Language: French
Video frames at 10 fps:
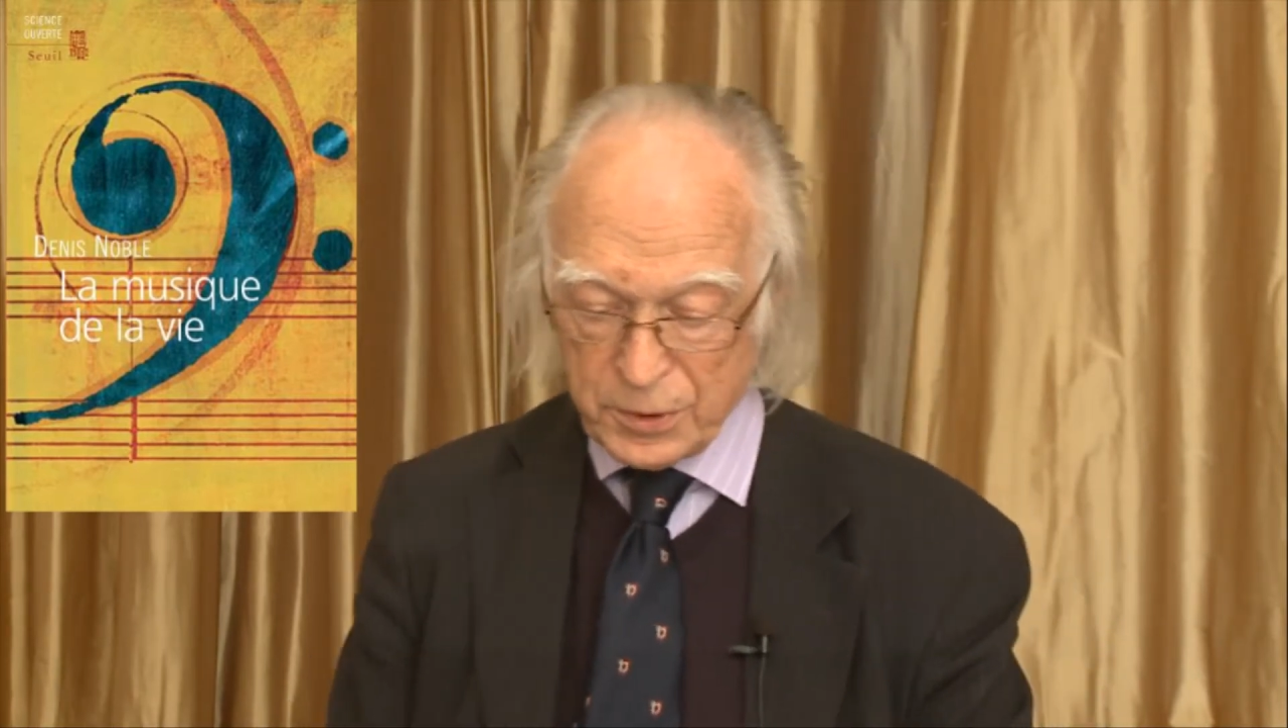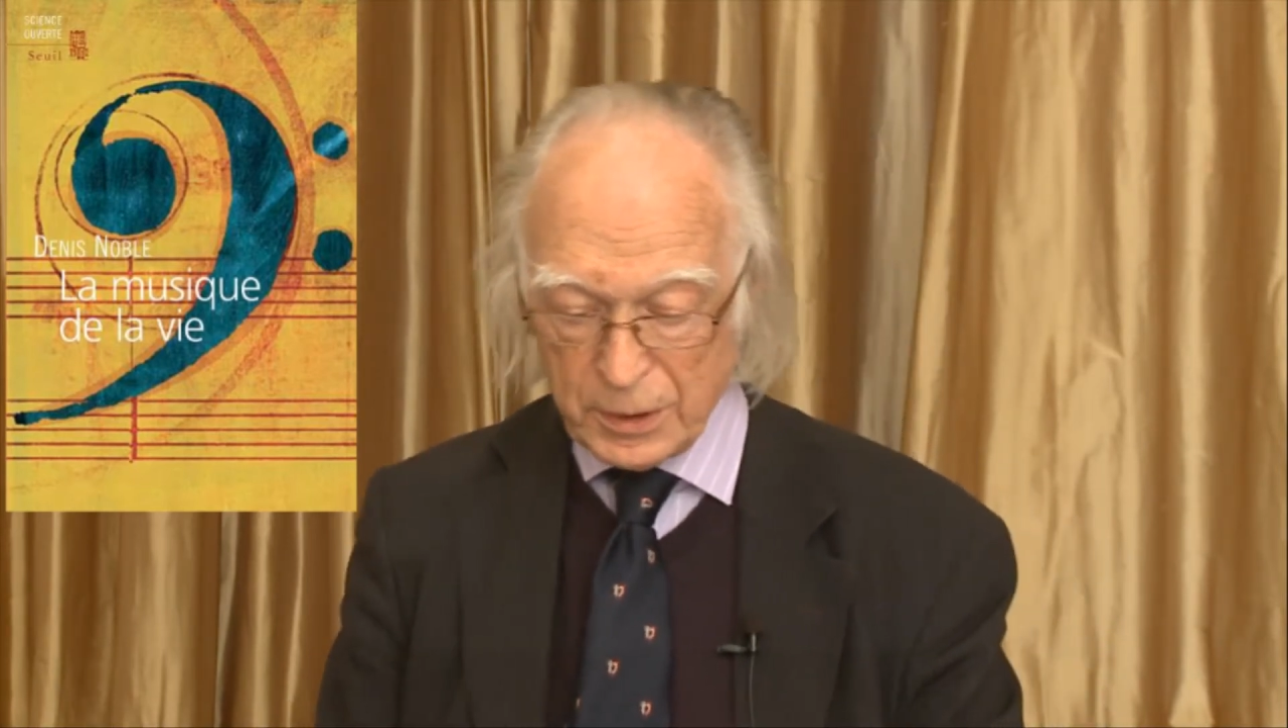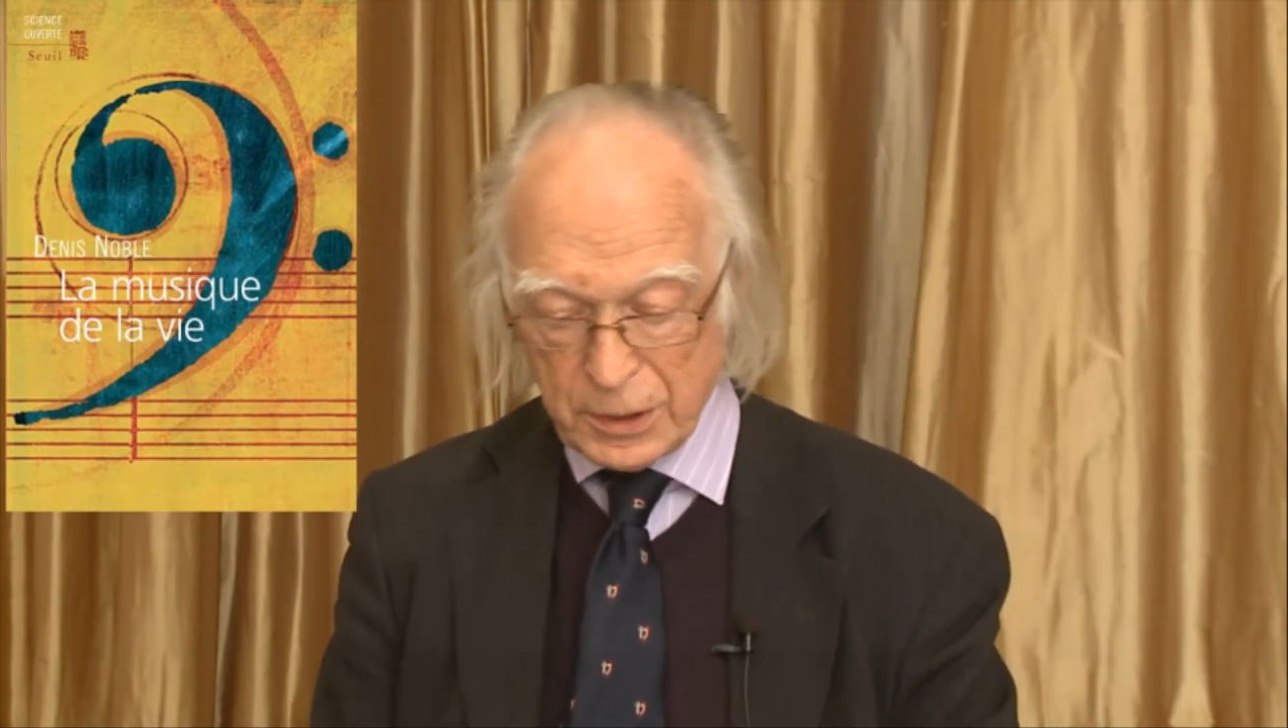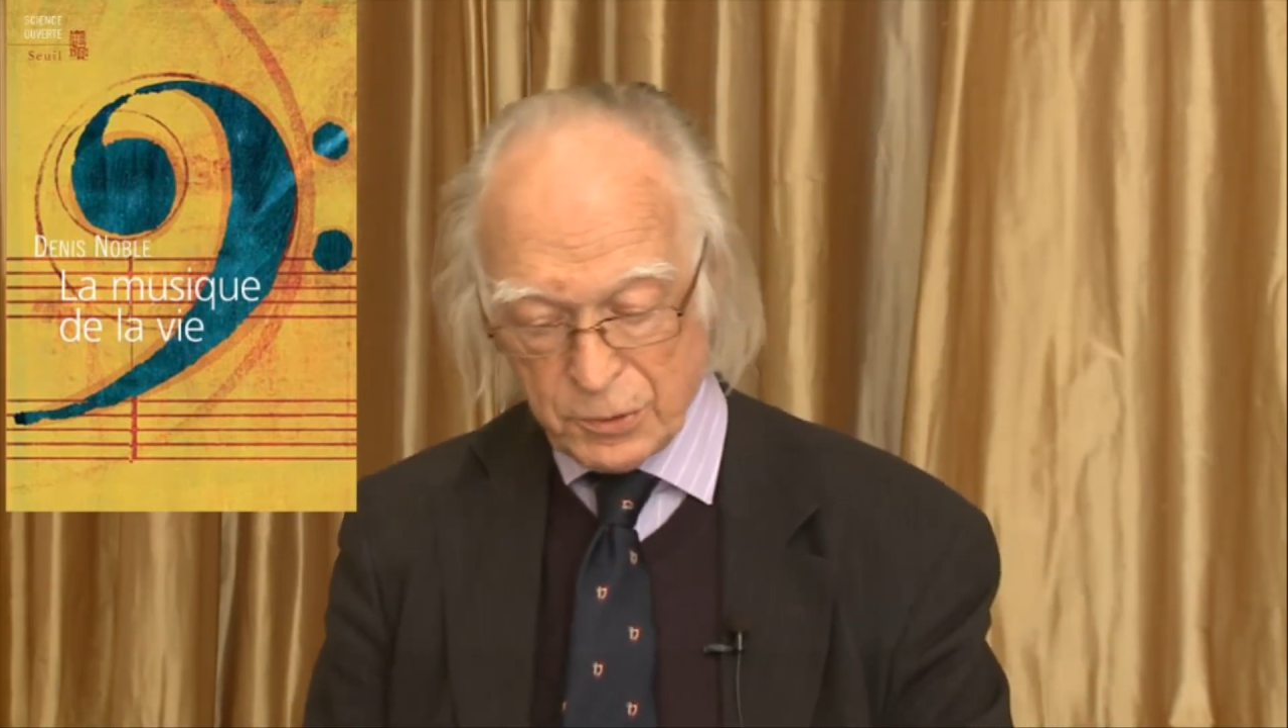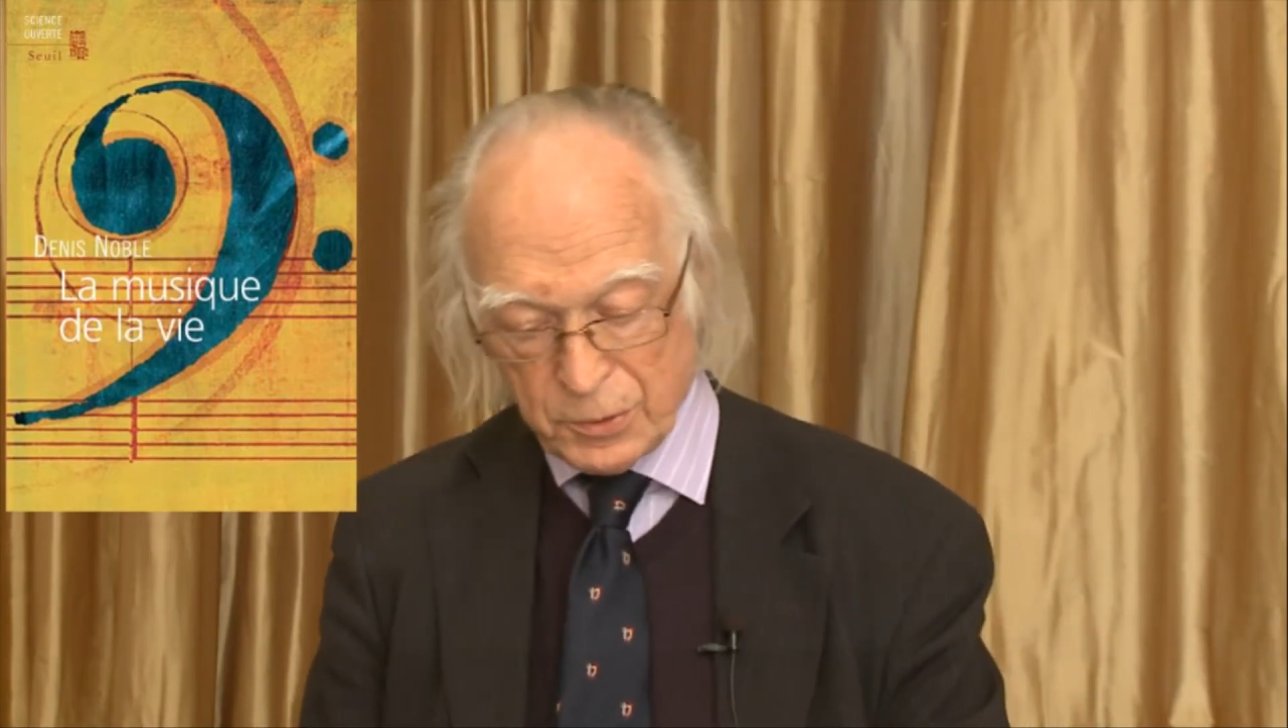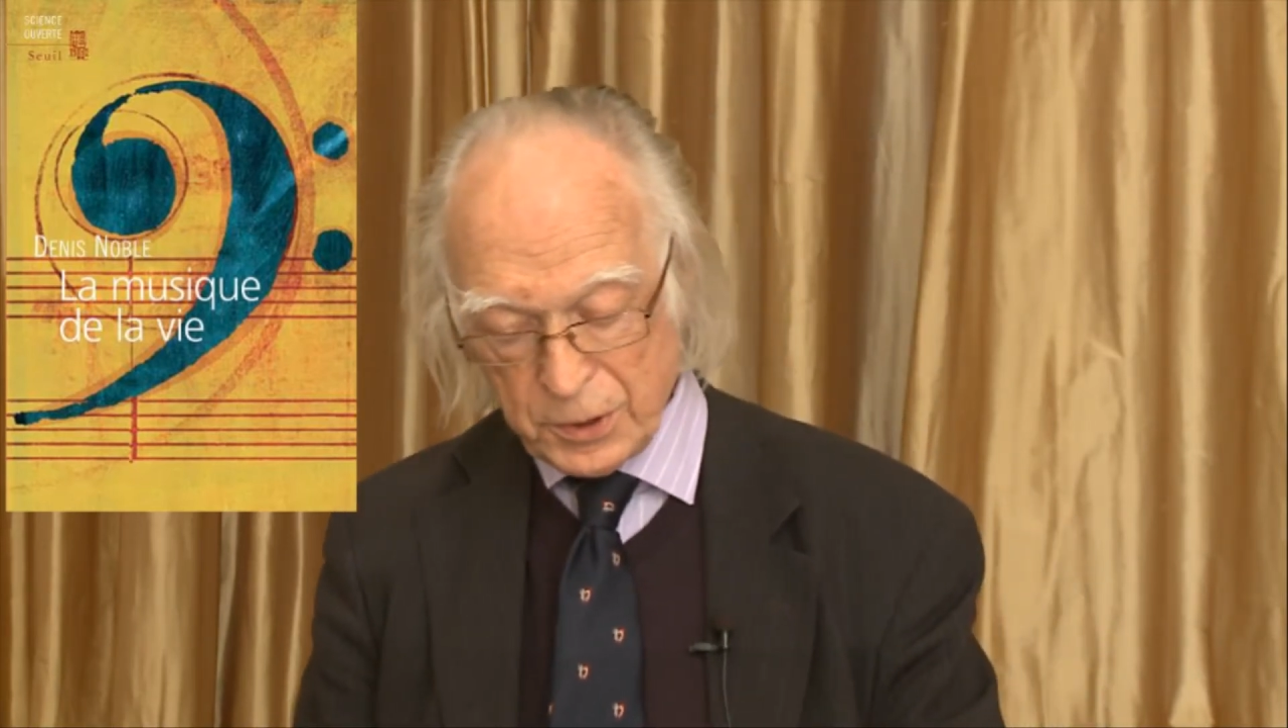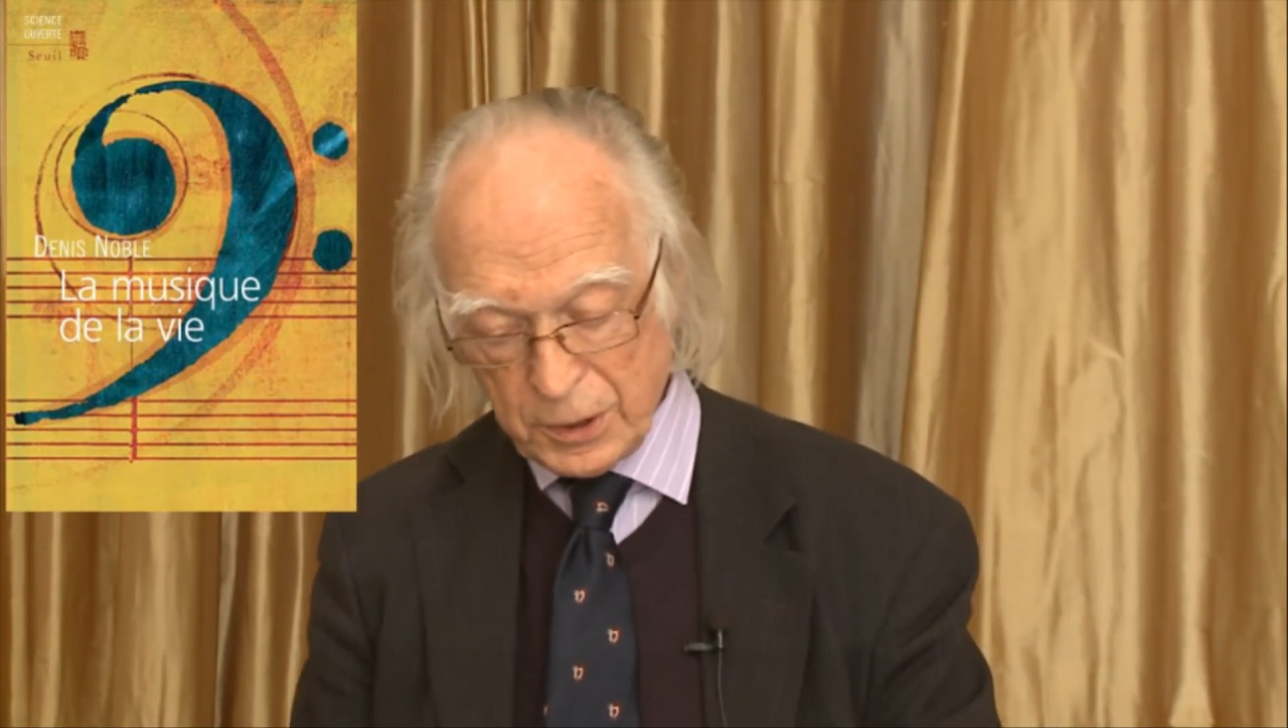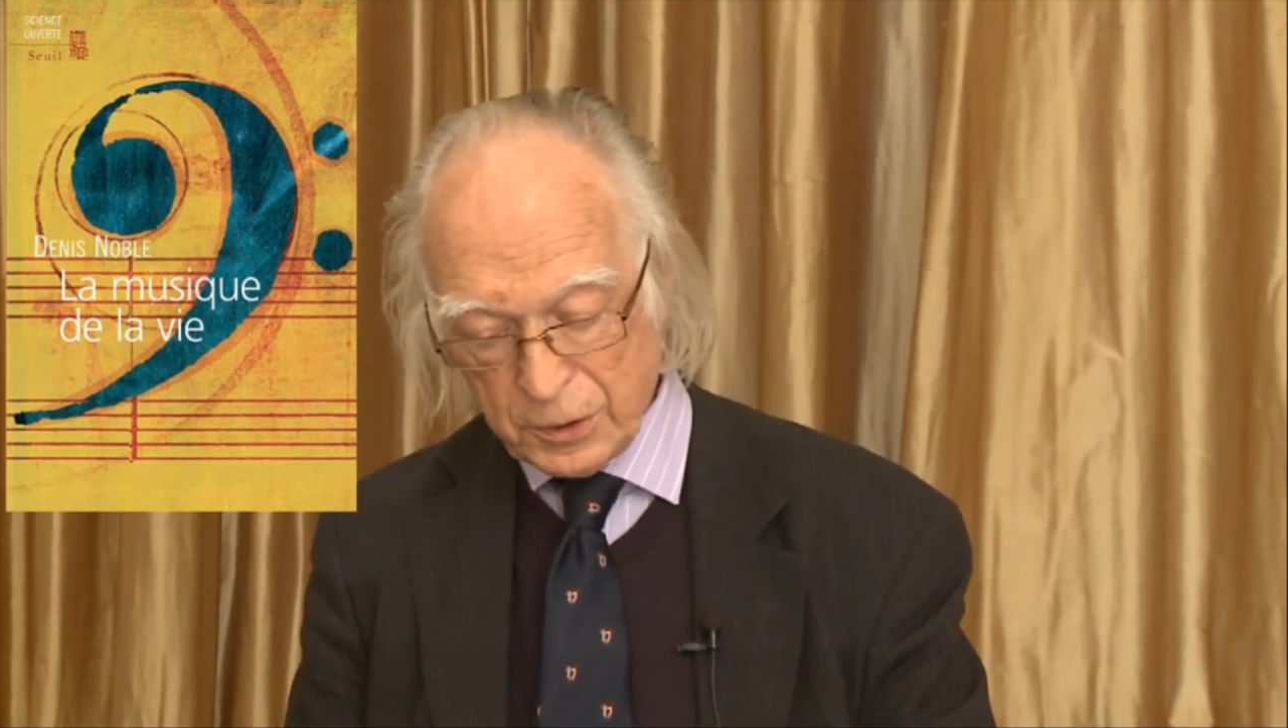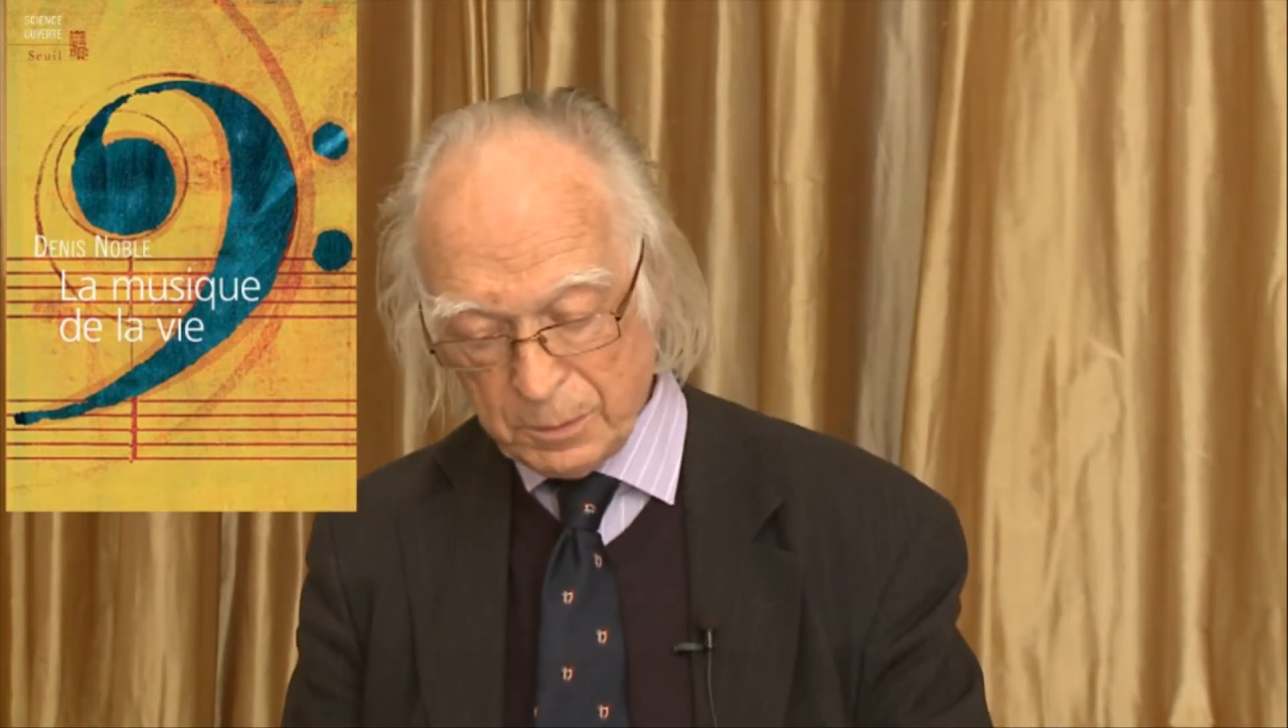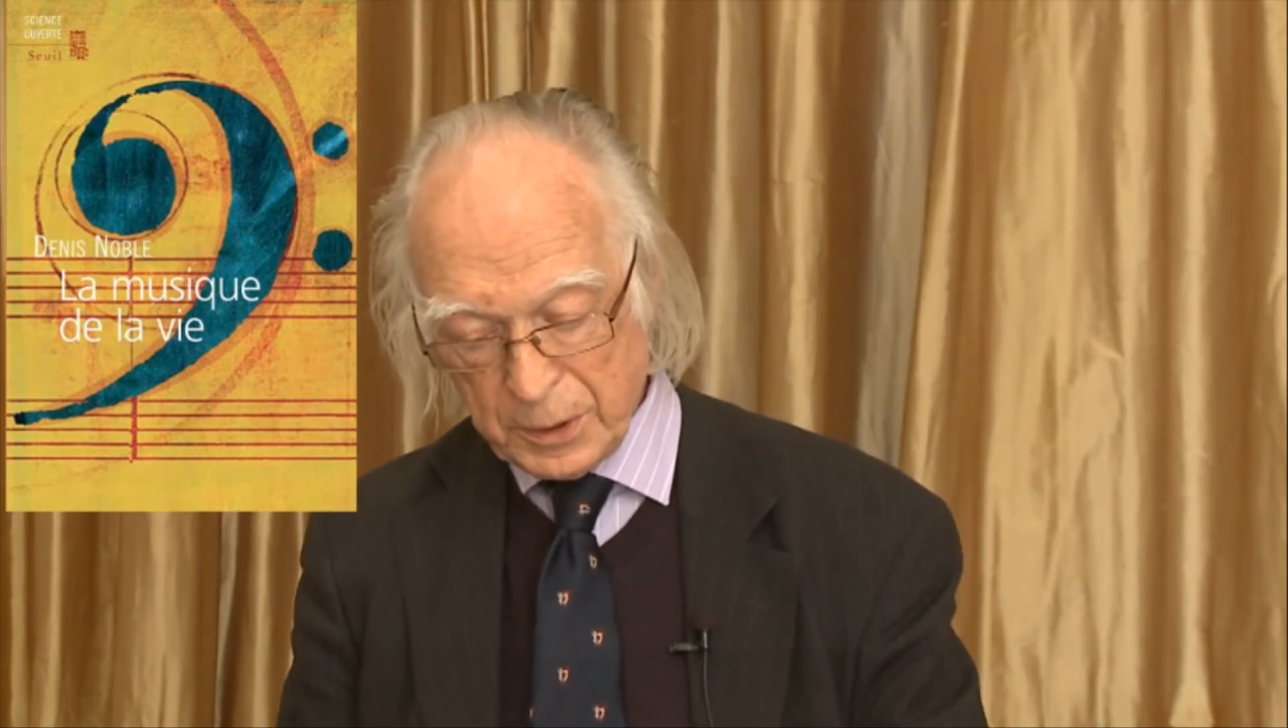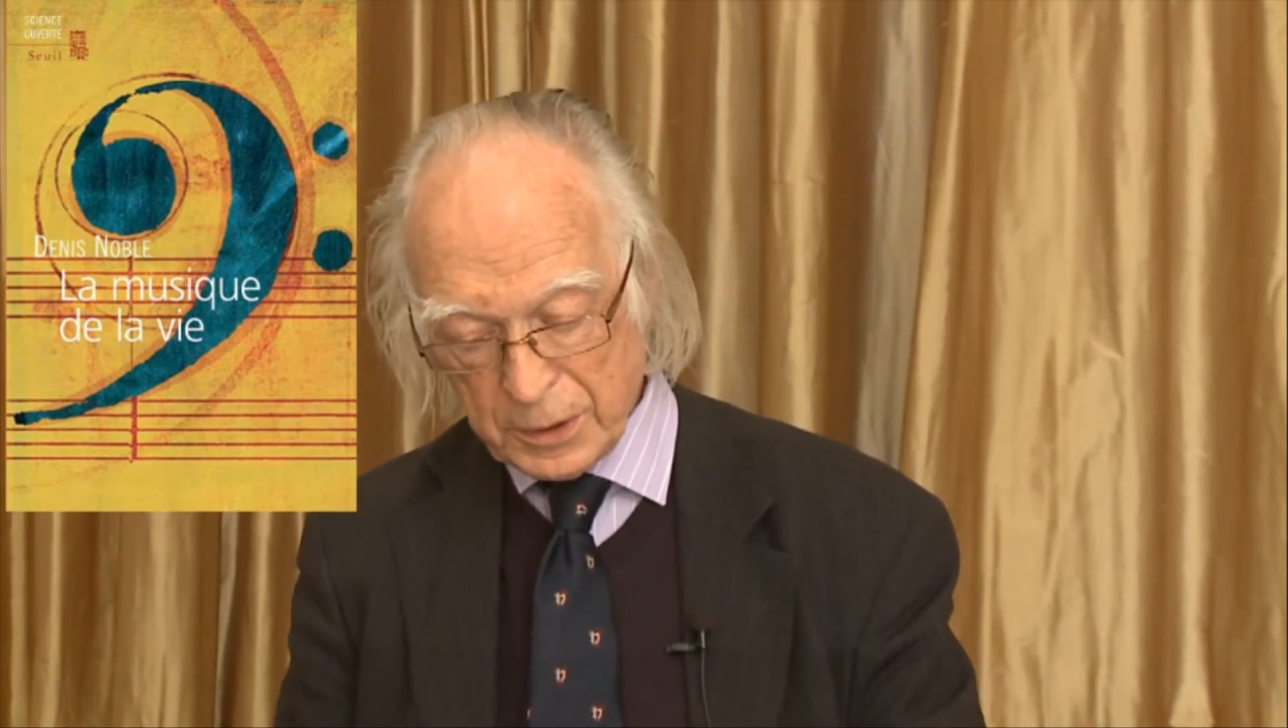ajouter que bien